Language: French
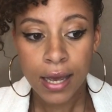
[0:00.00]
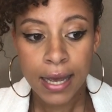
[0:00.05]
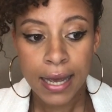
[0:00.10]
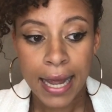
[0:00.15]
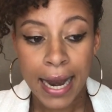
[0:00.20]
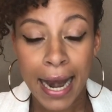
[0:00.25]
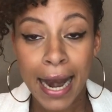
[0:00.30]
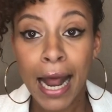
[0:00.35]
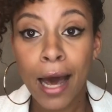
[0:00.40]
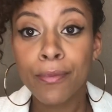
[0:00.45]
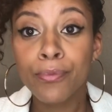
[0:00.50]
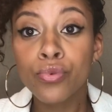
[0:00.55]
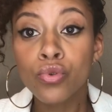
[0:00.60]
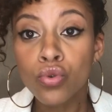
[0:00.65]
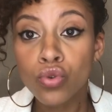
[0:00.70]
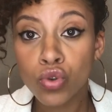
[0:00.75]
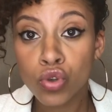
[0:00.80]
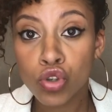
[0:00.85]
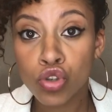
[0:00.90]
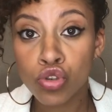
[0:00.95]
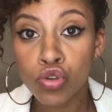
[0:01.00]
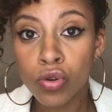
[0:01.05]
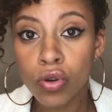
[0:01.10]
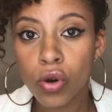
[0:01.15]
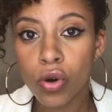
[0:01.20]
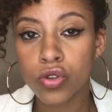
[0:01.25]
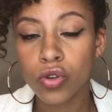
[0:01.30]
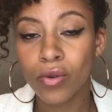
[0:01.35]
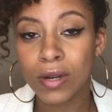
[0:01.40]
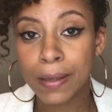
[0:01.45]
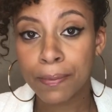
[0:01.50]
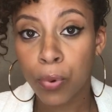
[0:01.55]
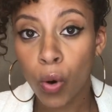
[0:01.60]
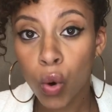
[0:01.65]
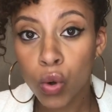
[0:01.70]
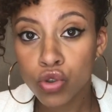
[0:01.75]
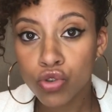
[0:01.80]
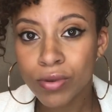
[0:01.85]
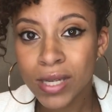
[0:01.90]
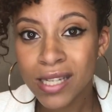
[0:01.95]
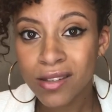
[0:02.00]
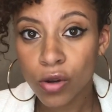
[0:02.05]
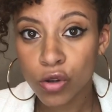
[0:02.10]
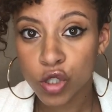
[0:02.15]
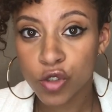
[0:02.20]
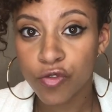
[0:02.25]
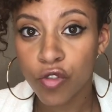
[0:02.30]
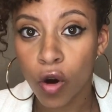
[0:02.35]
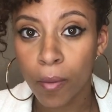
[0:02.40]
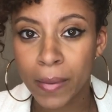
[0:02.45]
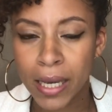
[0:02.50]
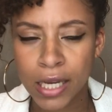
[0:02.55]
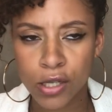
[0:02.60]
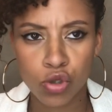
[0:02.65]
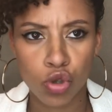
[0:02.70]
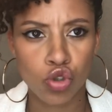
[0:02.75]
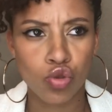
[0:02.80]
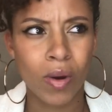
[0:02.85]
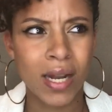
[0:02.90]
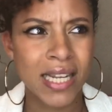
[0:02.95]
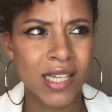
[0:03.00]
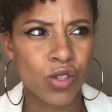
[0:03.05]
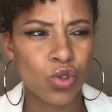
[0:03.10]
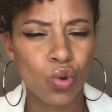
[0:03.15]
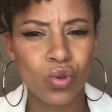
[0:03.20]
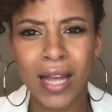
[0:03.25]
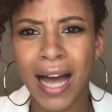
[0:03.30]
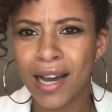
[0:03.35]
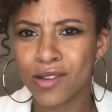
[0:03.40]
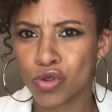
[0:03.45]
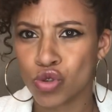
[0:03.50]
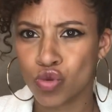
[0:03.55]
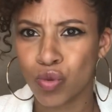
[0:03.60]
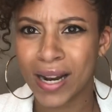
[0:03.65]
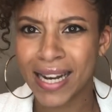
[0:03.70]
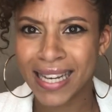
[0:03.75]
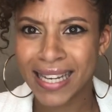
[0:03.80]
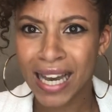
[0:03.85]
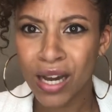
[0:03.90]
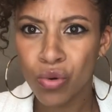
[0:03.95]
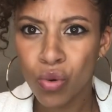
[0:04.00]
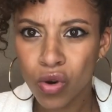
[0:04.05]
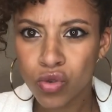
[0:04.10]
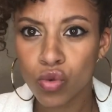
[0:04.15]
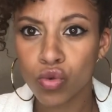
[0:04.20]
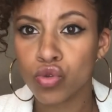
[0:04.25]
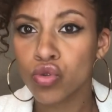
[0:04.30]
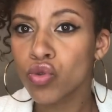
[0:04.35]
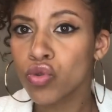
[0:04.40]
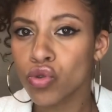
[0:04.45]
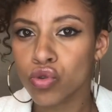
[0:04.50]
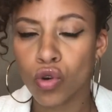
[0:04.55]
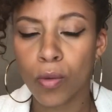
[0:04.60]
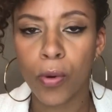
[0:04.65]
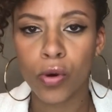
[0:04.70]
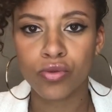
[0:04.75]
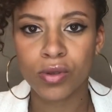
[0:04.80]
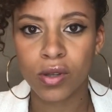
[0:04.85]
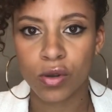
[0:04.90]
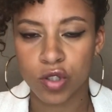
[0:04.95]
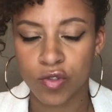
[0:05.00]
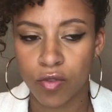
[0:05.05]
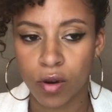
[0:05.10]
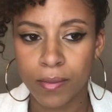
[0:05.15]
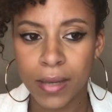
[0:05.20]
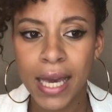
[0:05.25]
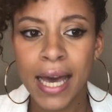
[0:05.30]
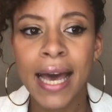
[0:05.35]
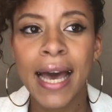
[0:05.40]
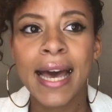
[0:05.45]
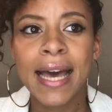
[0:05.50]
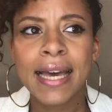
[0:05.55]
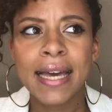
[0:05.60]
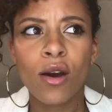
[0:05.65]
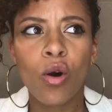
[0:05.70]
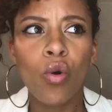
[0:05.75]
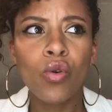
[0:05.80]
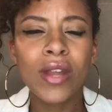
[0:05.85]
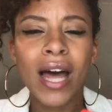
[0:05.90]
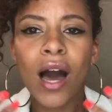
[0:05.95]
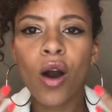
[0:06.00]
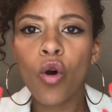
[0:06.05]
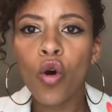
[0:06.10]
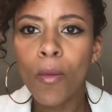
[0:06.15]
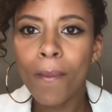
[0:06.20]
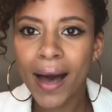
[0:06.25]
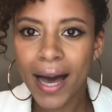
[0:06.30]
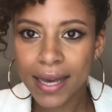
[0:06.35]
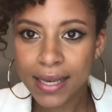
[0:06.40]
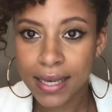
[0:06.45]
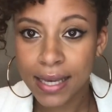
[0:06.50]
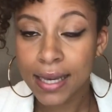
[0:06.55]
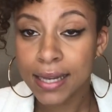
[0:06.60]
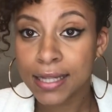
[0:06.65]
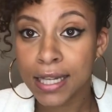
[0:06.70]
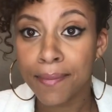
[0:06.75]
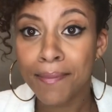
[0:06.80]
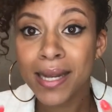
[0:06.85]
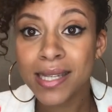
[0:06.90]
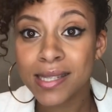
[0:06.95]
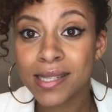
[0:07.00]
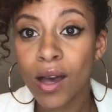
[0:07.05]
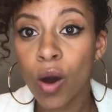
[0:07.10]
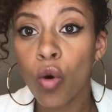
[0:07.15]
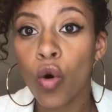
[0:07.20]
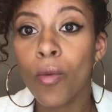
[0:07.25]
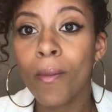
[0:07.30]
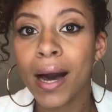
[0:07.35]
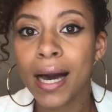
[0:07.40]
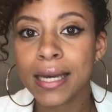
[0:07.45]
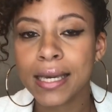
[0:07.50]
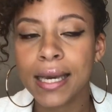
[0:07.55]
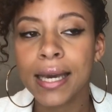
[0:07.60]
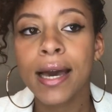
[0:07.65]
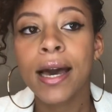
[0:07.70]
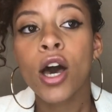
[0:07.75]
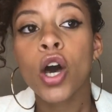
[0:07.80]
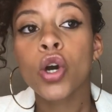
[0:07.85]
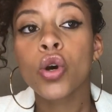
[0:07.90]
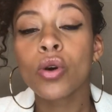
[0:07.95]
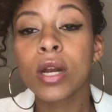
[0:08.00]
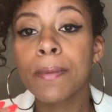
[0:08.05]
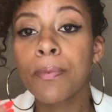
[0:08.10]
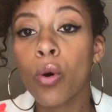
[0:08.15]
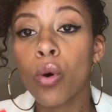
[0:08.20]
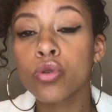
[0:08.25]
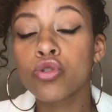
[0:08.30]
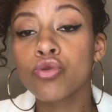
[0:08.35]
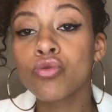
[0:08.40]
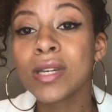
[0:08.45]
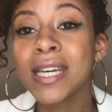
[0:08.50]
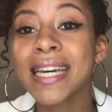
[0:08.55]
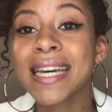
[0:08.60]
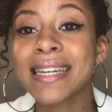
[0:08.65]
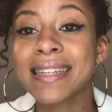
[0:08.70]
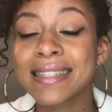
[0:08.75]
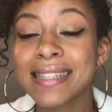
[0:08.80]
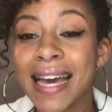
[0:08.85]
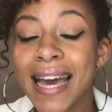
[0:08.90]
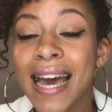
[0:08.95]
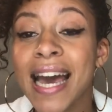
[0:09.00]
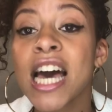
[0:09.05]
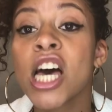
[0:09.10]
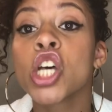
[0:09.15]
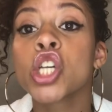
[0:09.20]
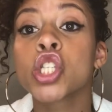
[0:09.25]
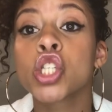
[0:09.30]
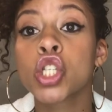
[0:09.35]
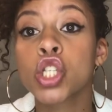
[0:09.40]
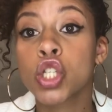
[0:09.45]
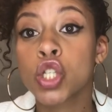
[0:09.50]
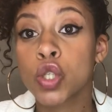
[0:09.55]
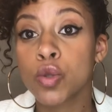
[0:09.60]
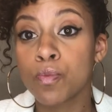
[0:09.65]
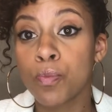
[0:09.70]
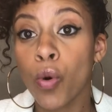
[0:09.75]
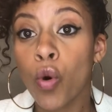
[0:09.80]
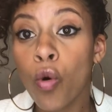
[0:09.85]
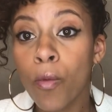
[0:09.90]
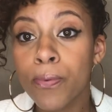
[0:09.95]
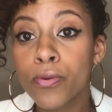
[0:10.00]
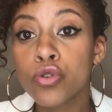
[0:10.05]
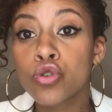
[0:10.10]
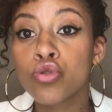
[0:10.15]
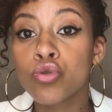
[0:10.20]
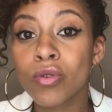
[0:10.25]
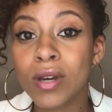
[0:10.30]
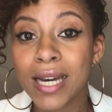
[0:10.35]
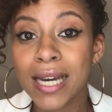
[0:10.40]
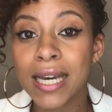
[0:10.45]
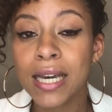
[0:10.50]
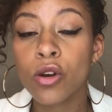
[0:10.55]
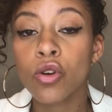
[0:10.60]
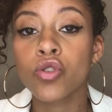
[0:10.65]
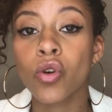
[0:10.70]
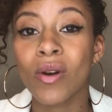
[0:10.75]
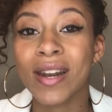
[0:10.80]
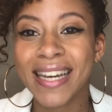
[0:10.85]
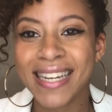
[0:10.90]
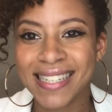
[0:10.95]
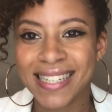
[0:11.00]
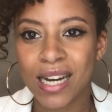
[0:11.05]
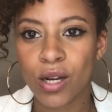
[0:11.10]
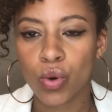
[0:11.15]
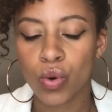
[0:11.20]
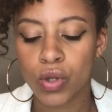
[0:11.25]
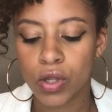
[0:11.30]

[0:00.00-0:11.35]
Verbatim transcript: l'abus de sucre dans les produits transformés, que ce soit les sodas, que ce soit les yaourts ou tout autre produit transformé, on a remarqué, des médecins ont remarqué que les produits étaient beaucoup plus sucrés que dans l'hexagone.